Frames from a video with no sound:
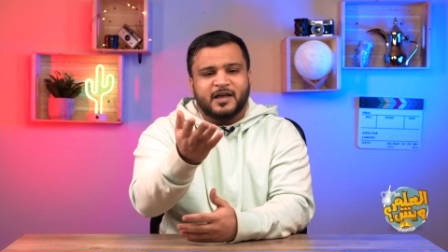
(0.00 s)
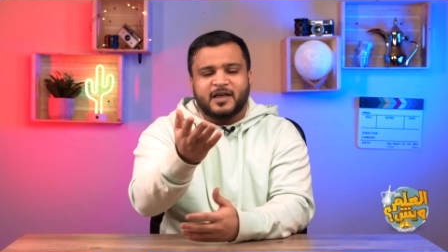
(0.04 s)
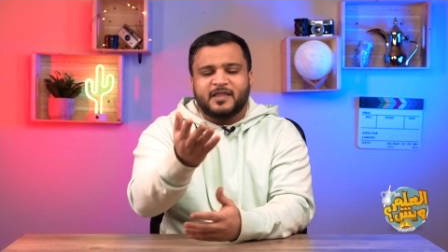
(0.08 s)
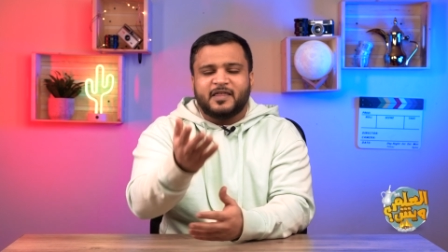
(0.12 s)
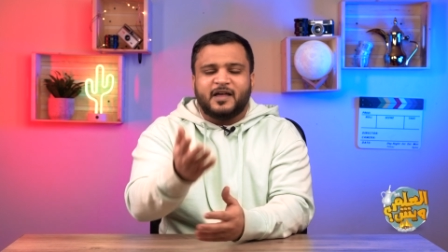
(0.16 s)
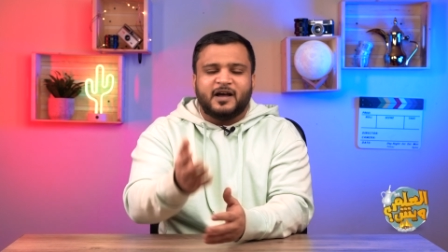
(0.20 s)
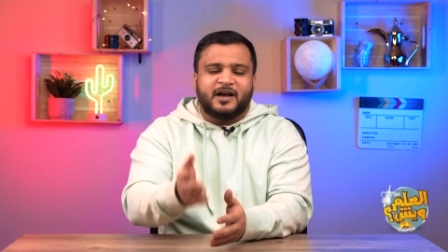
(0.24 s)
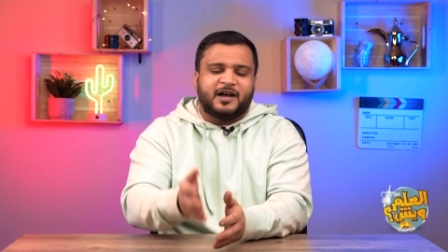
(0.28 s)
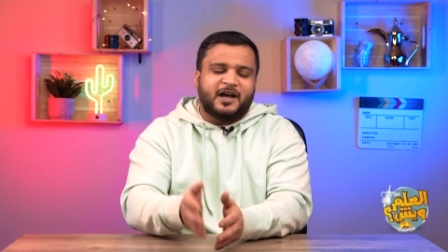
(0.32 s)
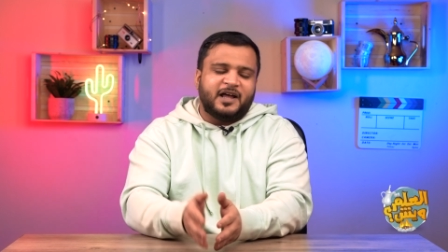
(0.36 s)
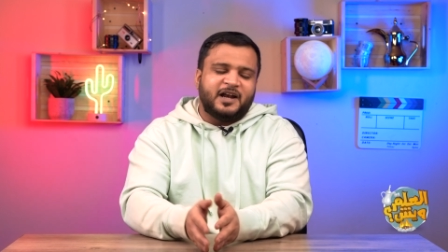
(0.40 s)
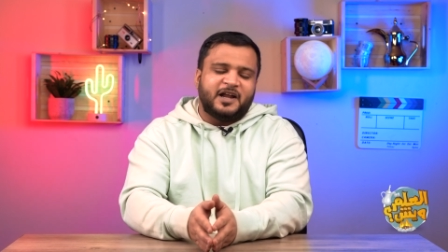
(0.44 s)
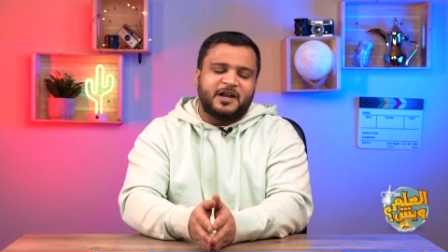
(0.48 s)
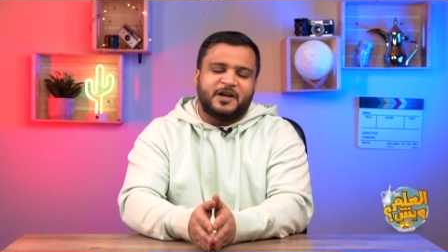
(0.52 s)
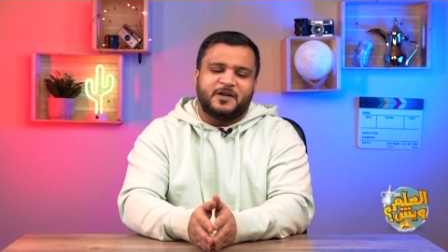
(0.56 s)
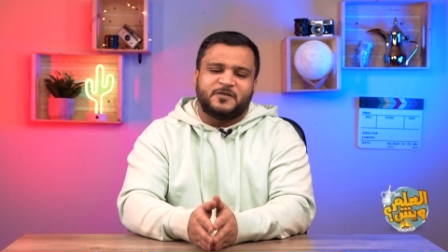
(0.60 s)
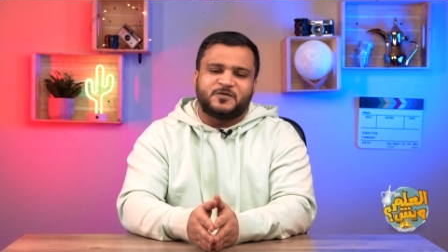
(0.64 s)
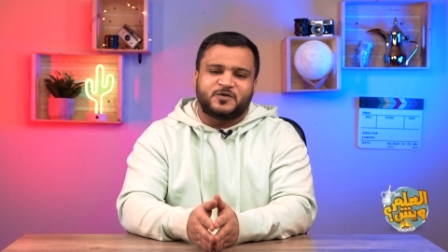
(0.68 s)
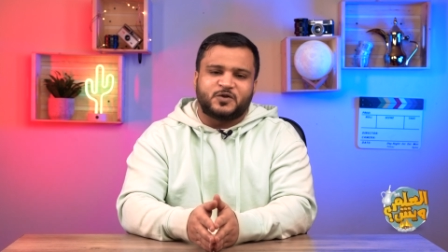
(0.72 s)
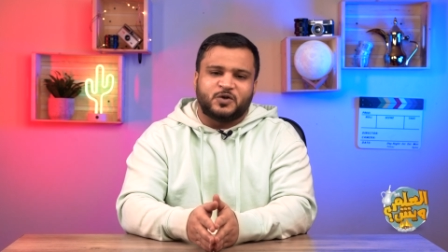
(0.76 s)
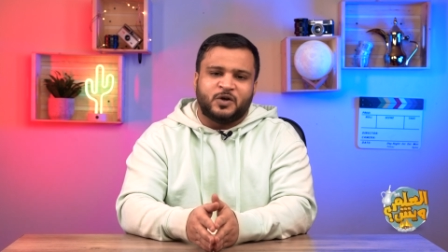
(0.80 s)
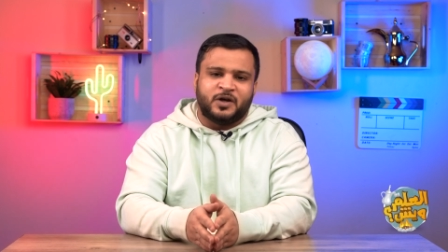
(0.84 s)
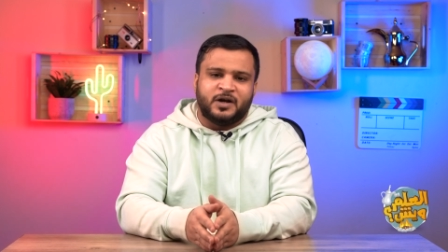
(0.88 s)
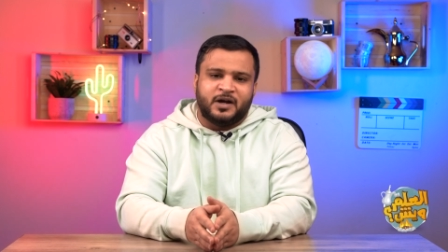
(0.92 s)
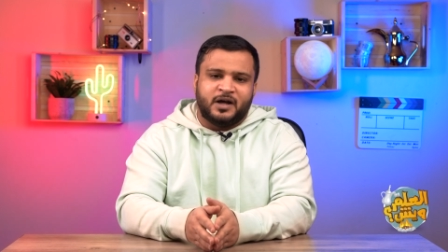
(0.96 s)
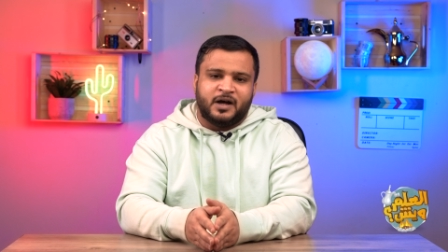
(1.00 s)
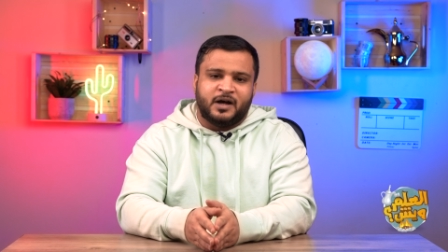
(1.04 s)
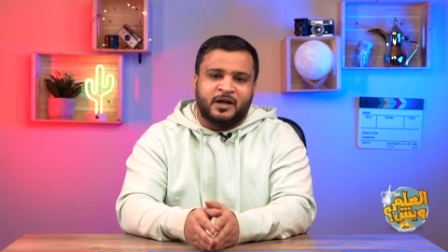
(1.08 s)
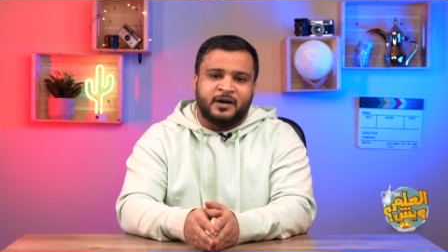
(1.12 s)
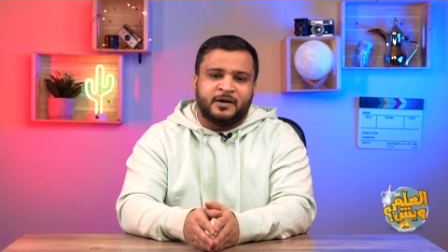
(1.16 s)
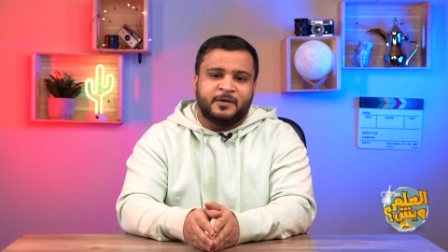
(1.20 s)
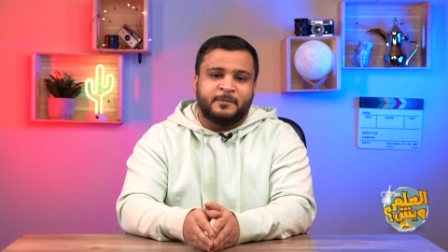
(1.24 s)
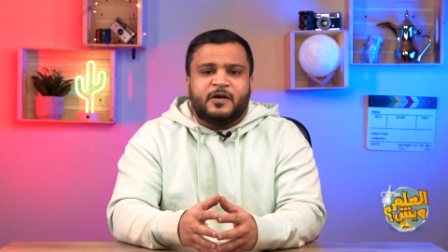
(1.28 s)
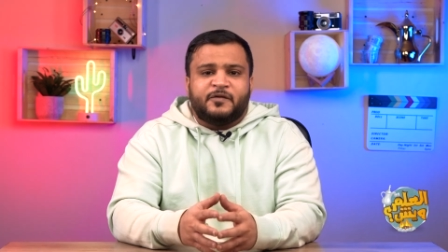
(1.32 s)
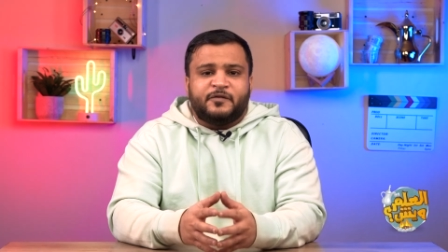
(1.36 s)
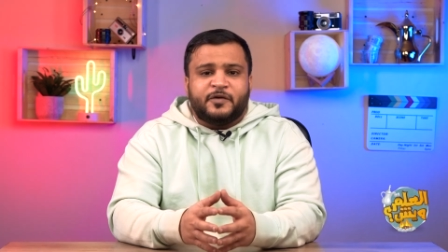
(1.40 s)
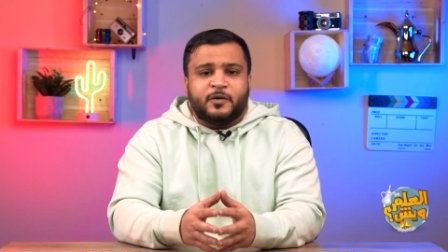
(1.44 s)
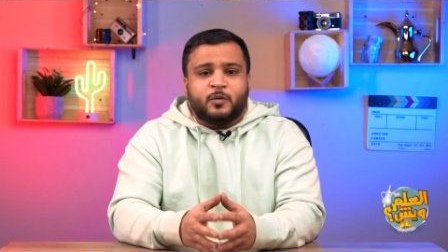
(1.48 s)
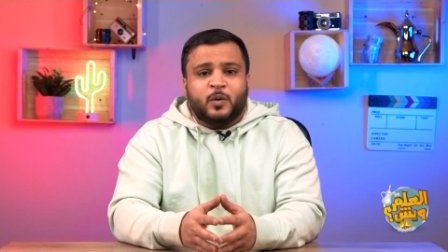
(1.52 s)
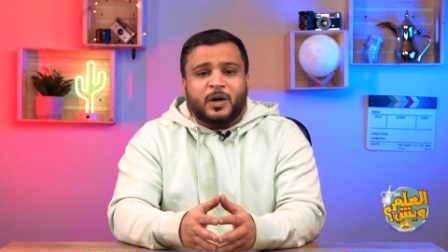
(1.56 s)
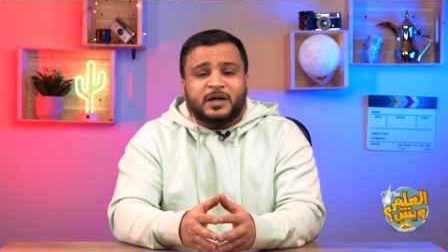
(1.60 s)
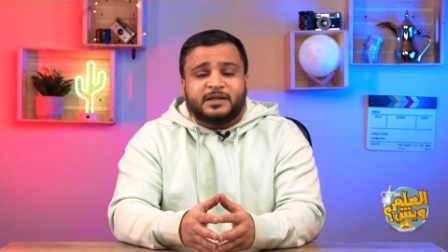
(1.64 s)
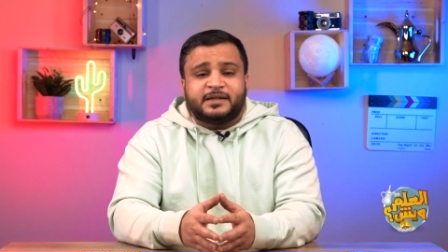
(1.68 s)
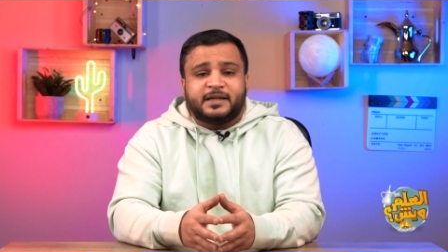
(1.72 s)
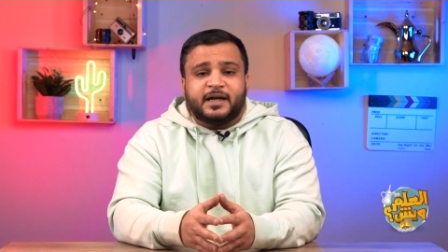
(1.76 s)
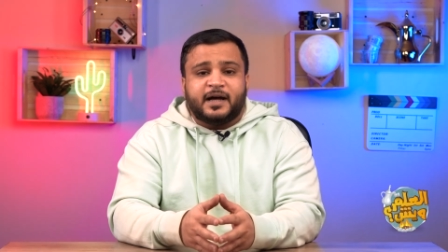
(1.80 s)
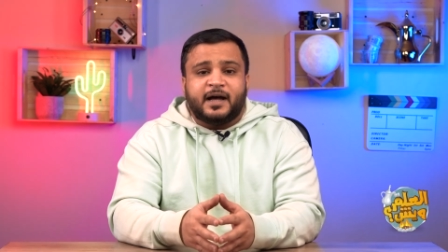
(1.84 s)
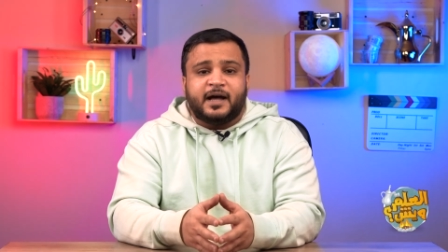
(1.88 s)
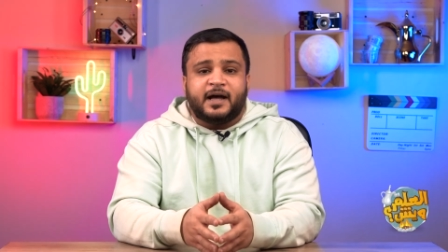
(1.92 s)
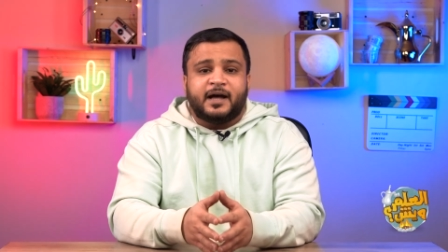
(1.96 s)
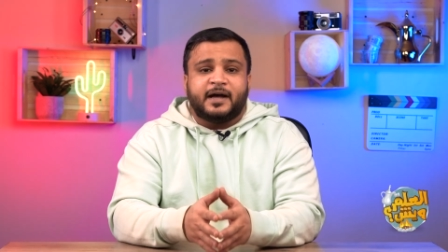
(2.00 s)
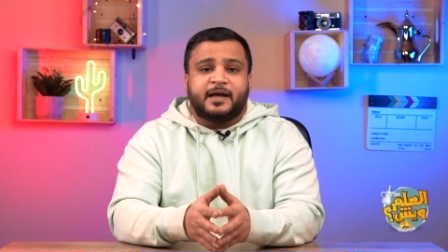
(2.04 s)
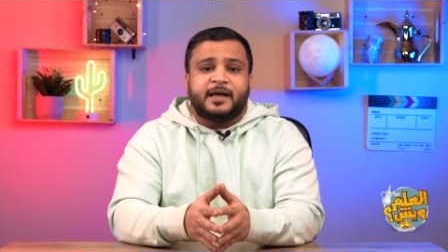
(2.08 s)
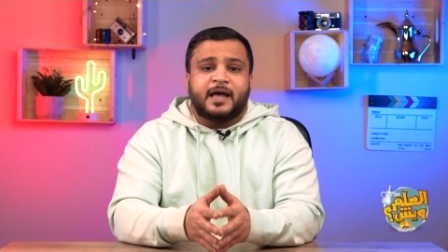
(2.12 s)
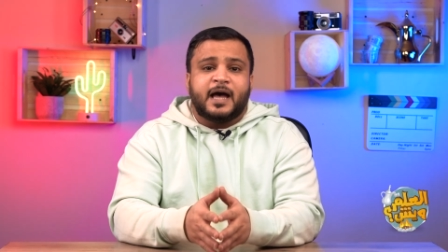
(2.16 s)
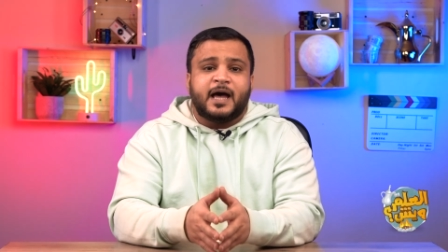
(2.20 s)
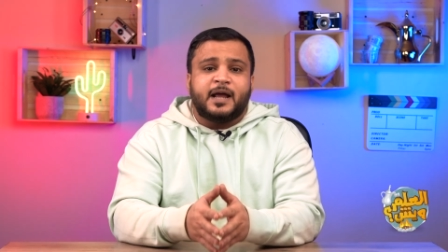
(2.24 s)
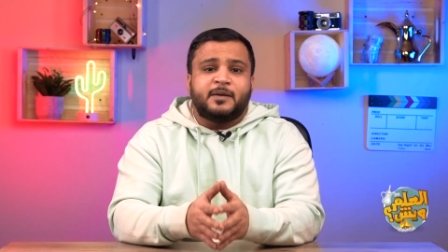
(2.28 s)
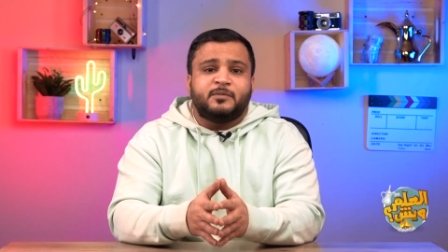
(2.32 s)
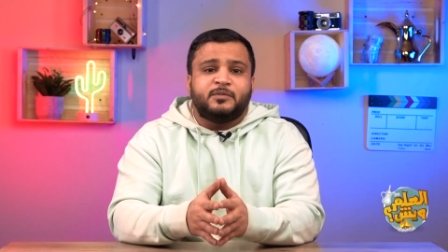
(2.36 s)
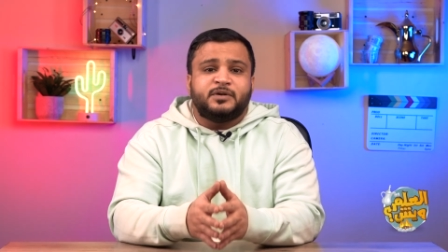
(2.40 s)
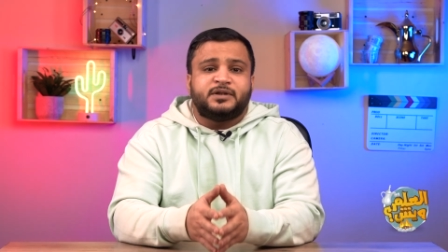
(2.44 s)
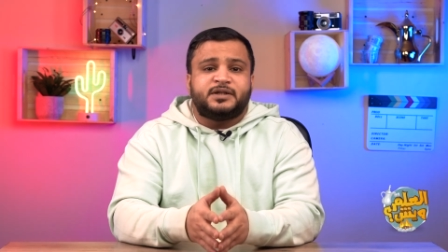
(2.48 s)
يضحك على نفسه الآن في وقتها كان